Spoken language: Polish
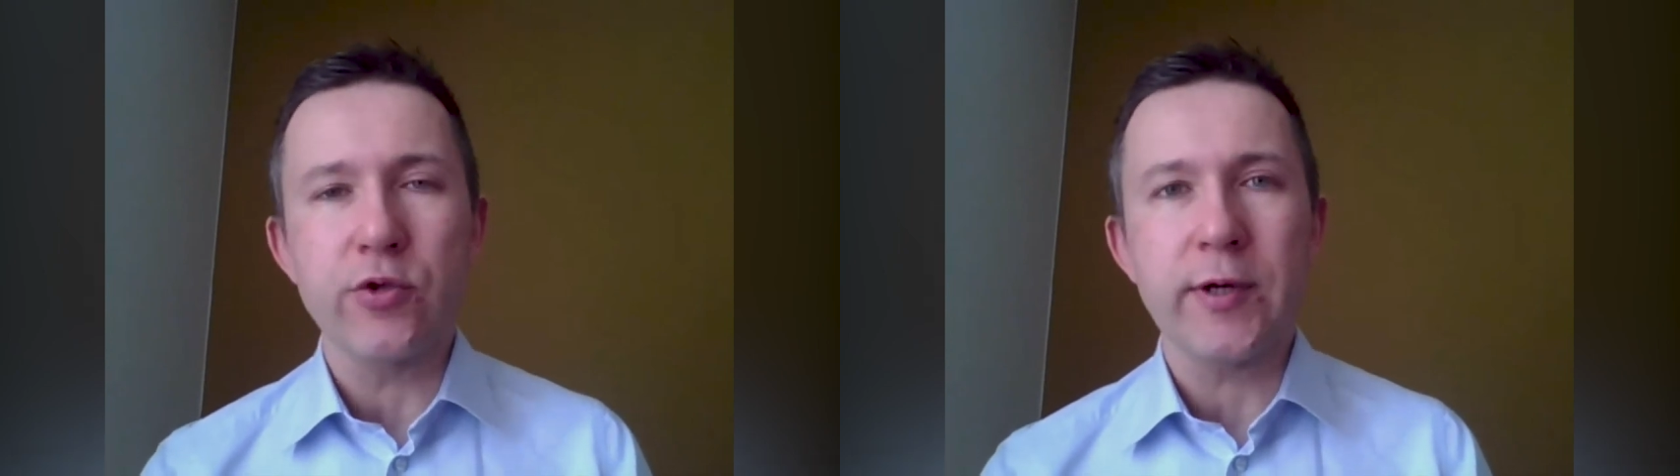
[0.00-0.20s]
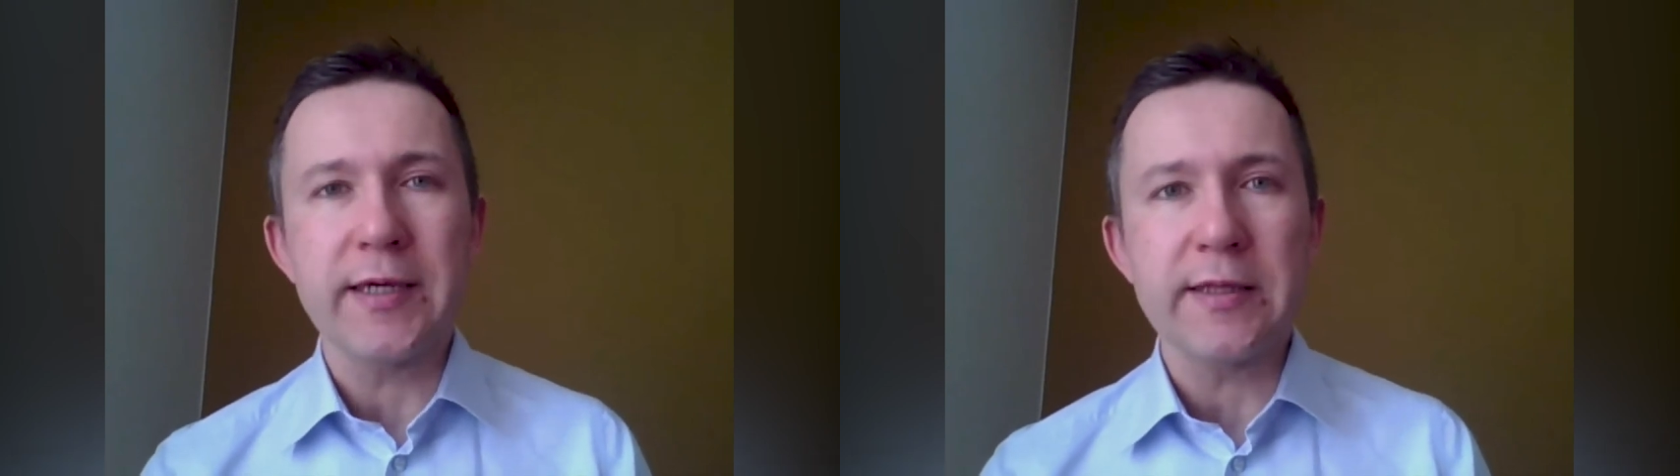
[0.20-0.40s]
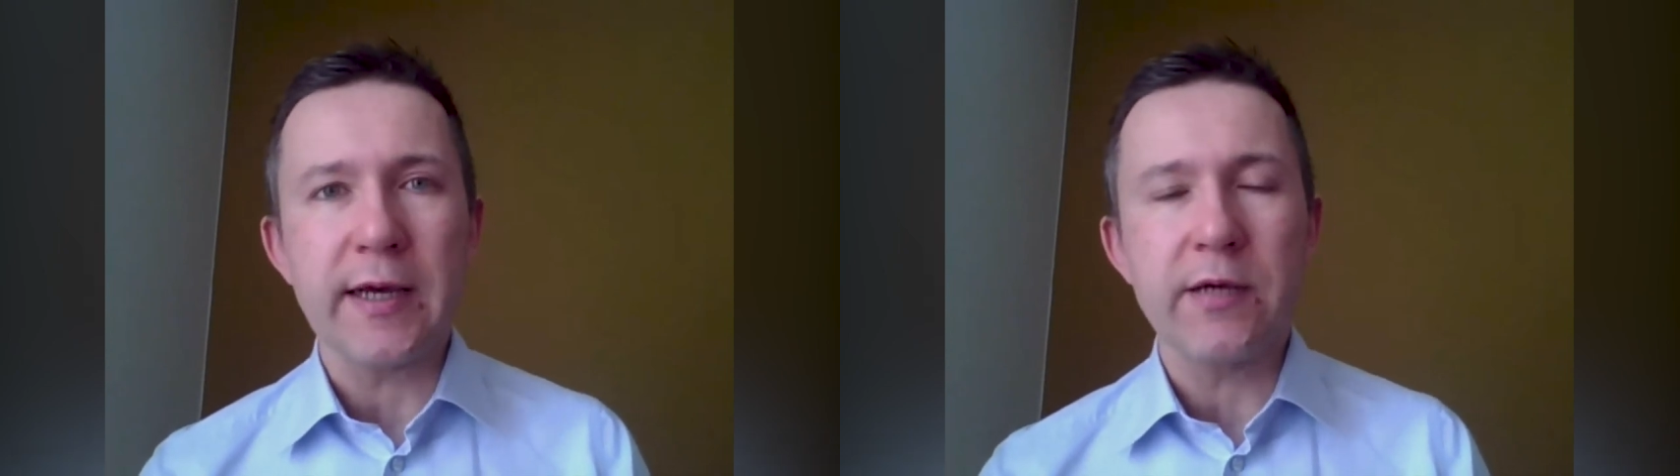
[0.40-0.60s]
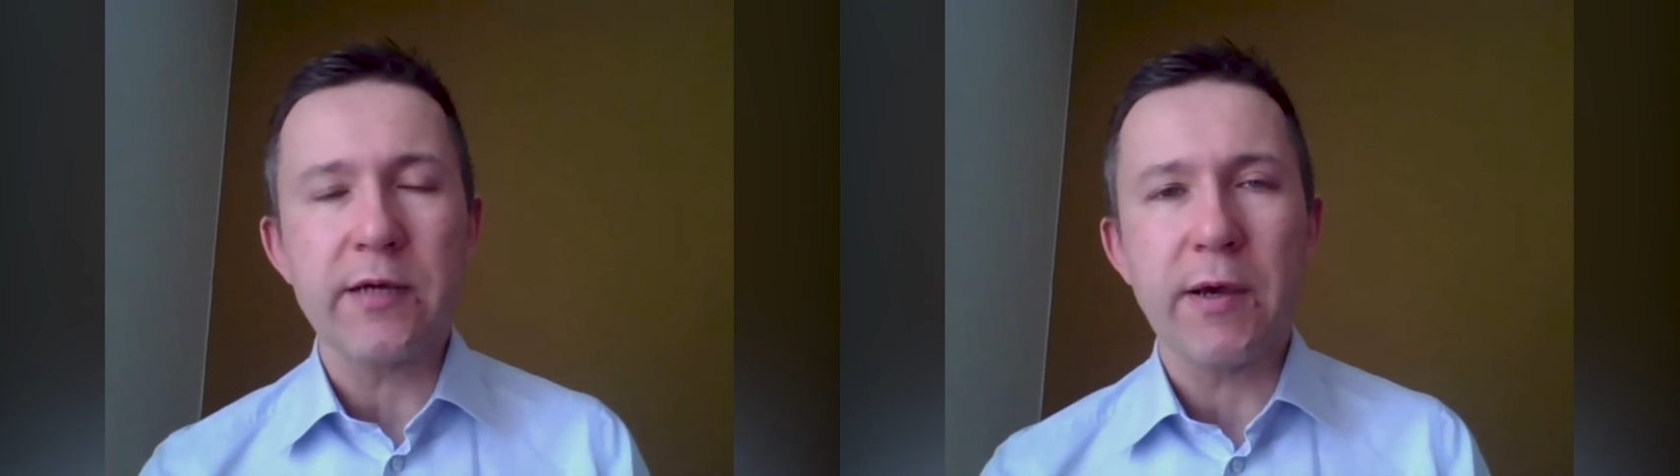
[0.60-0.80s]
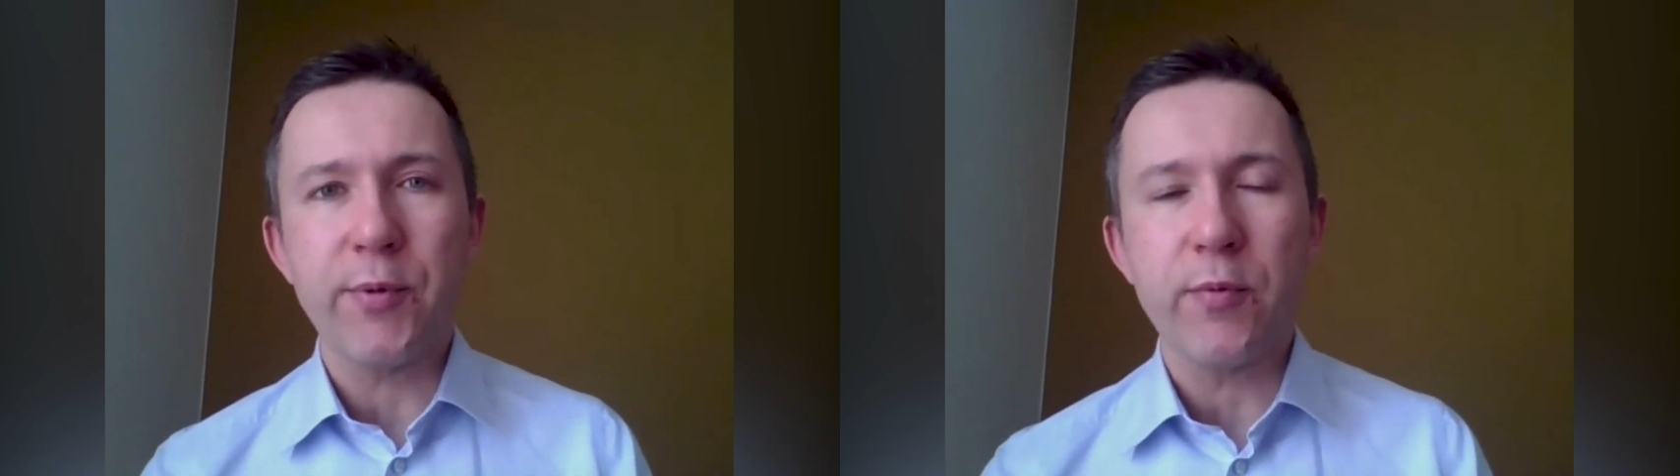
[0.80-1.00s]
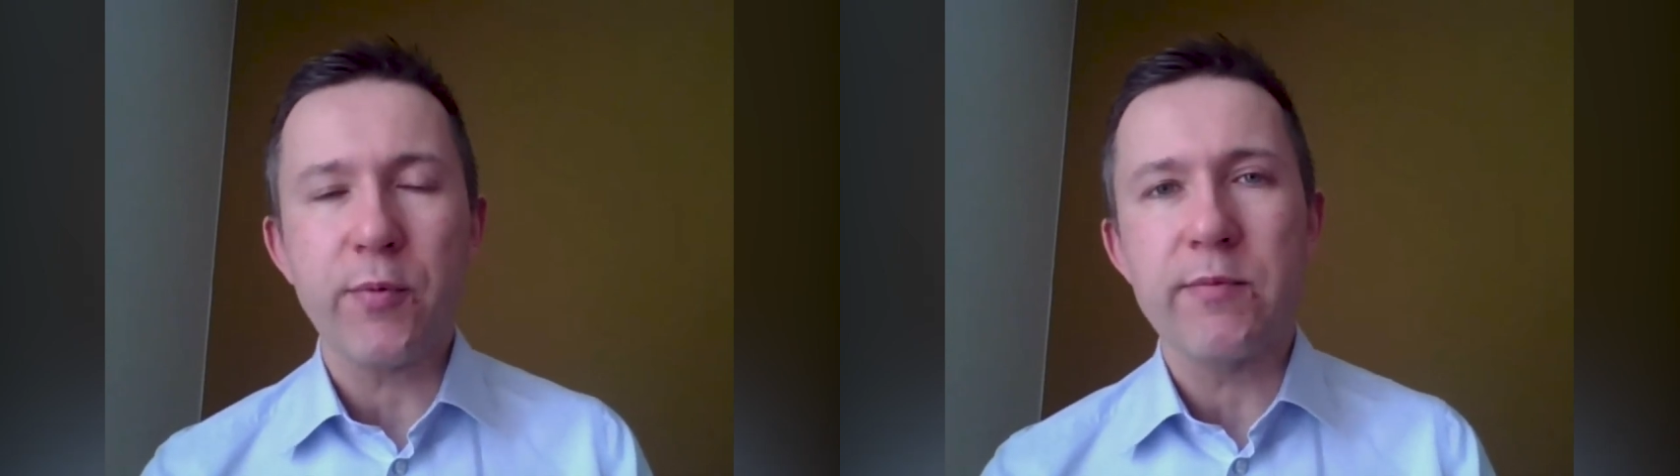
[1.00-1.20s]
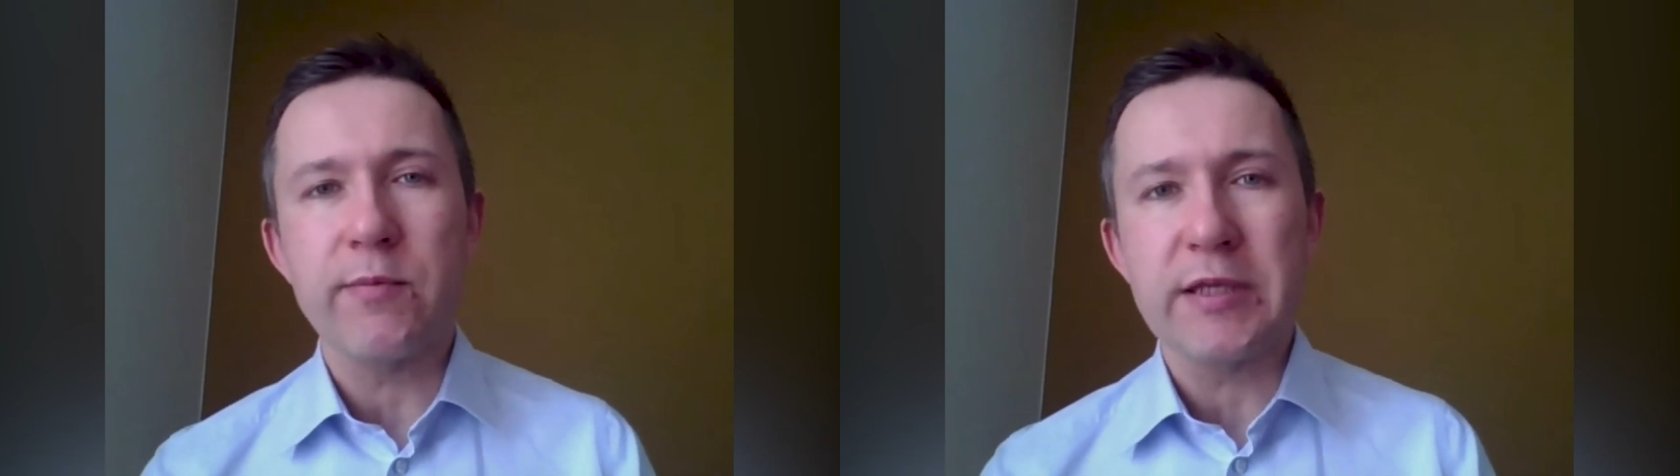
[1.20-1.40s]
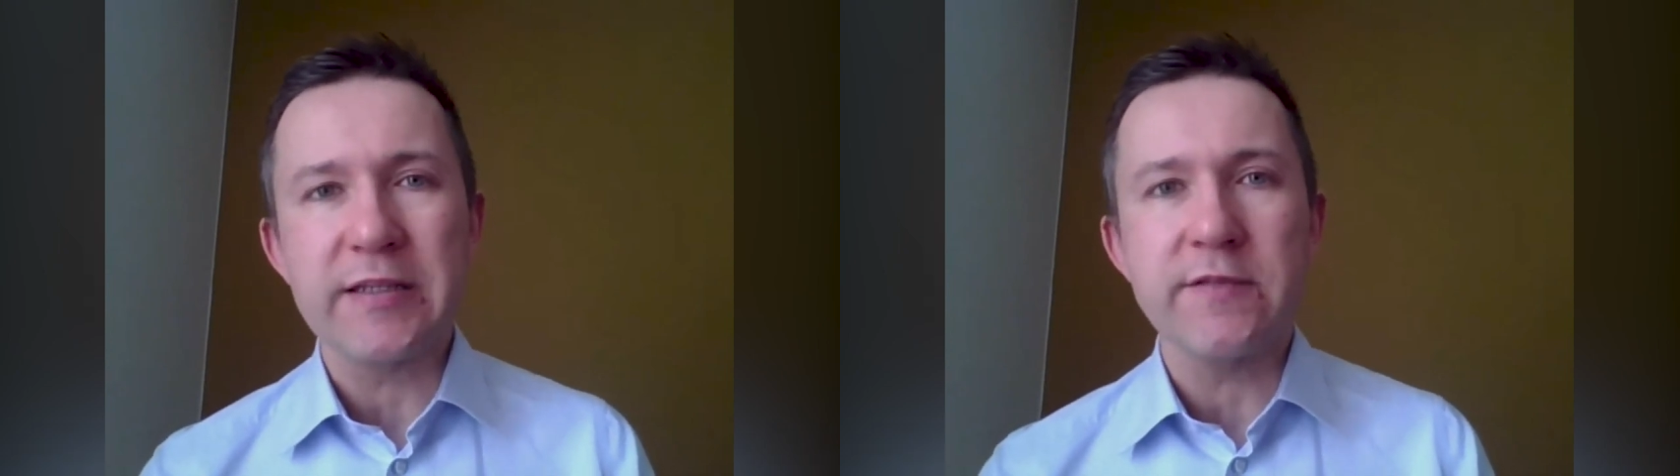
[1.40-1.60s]
która i tak miała
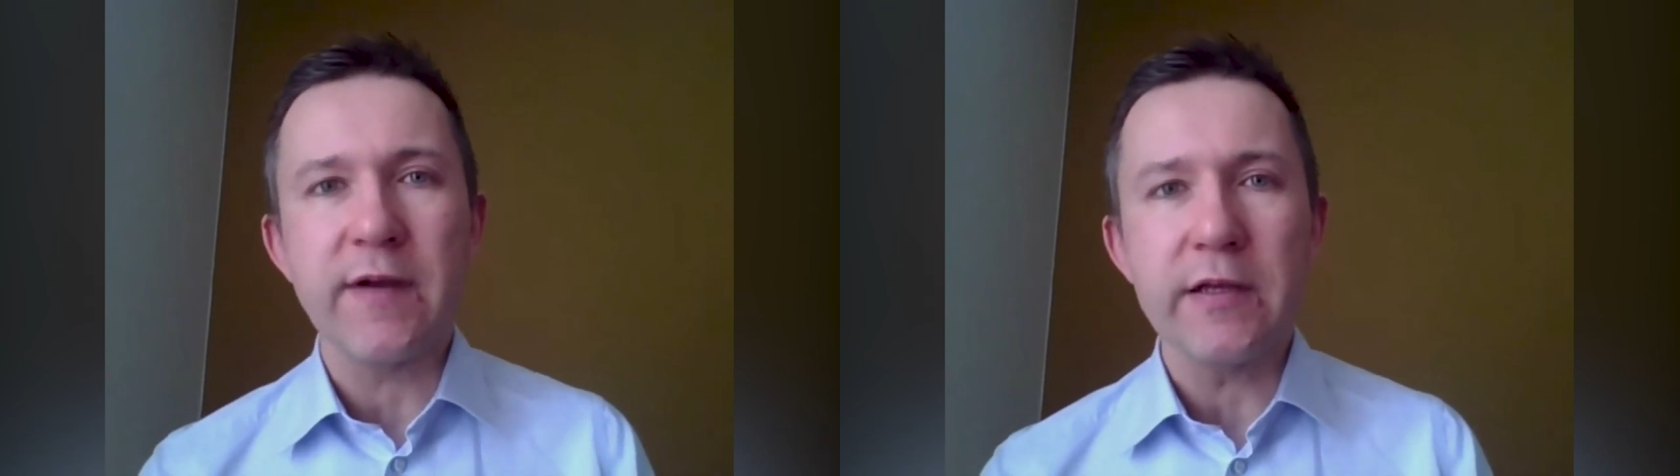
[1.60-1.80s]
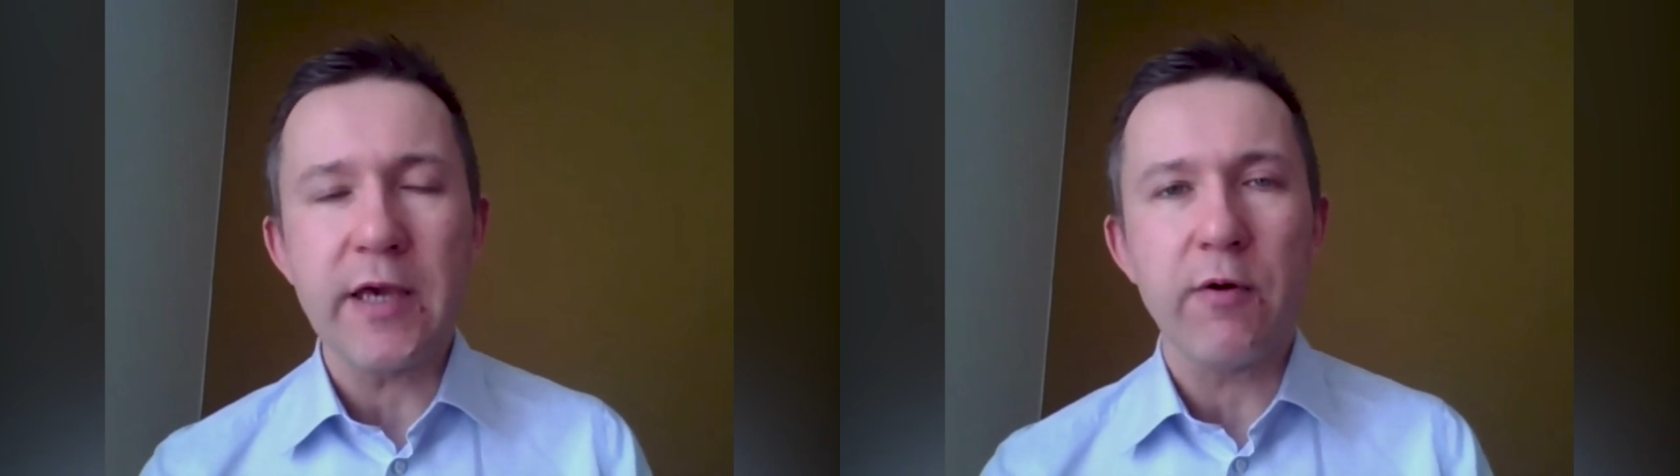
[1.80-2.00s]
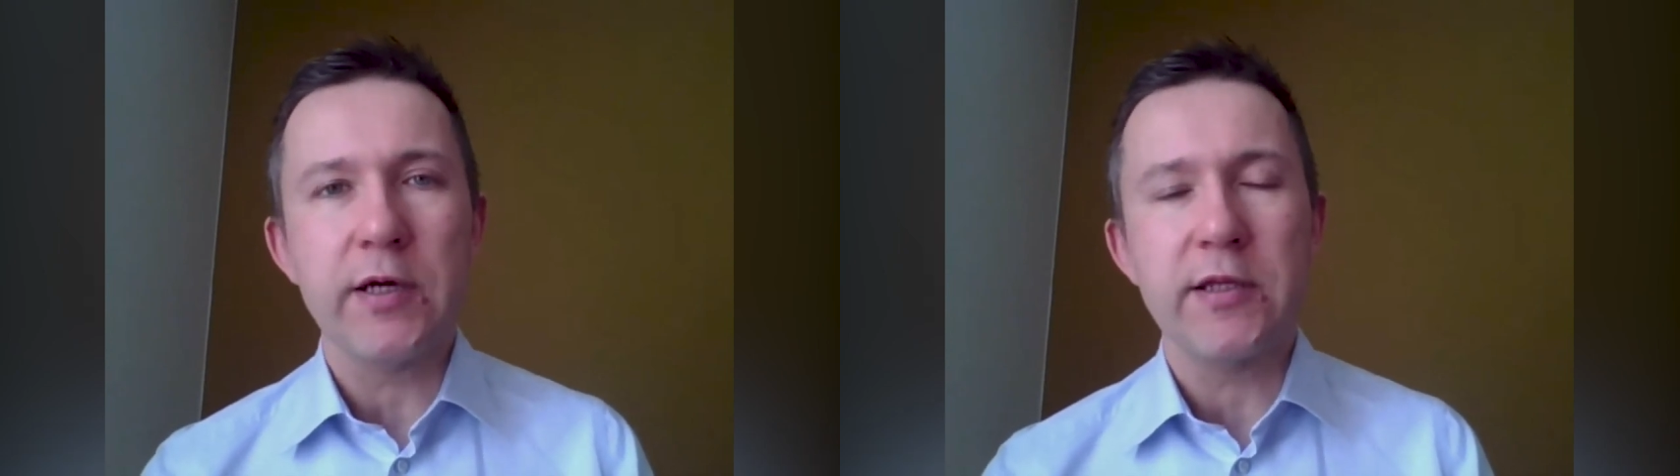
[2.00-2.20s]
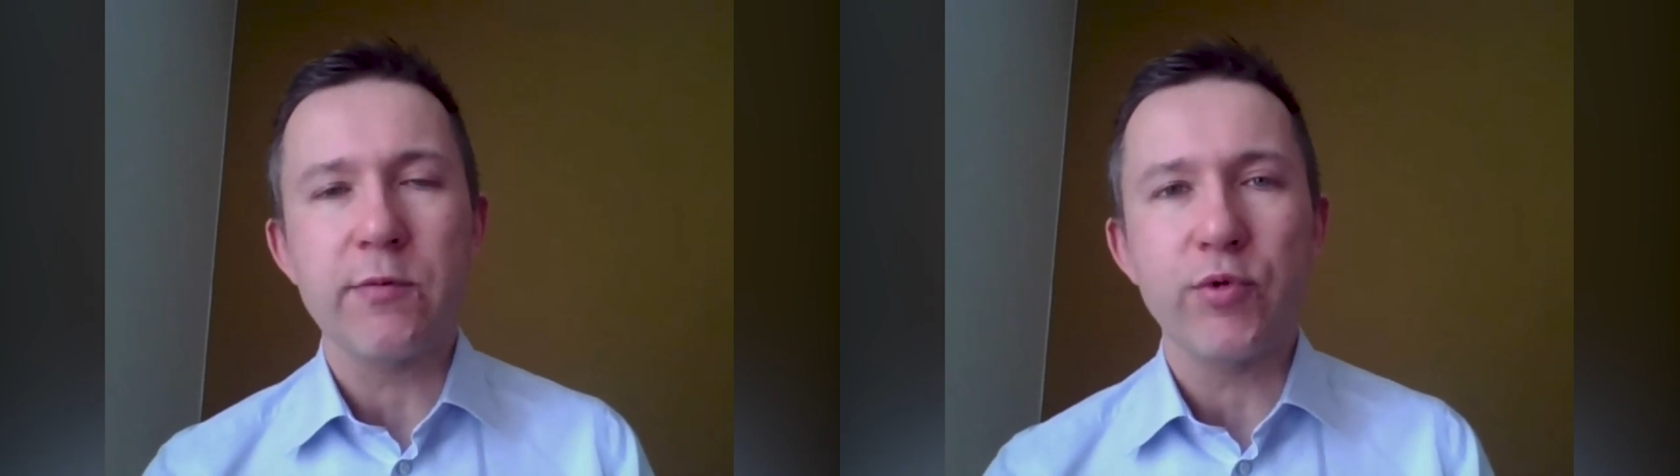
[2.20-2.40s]
problemy, i tak zwalniała, i tak